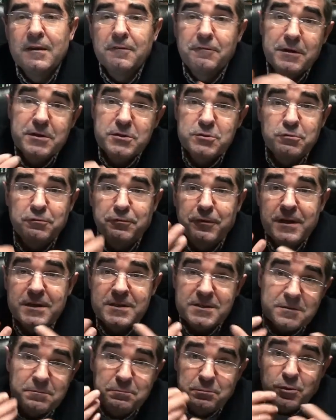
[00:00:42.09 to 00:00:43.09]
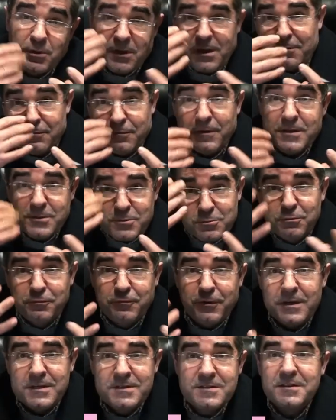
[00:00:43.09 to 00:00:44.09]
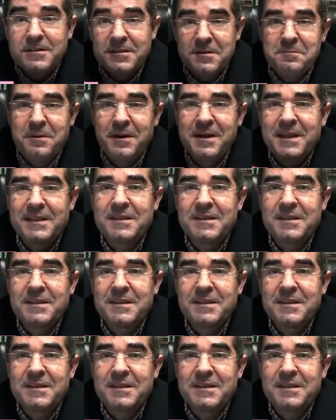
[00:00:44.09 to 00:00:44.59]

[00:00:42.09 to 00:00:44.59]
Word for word: Face to face, porque é face to face e também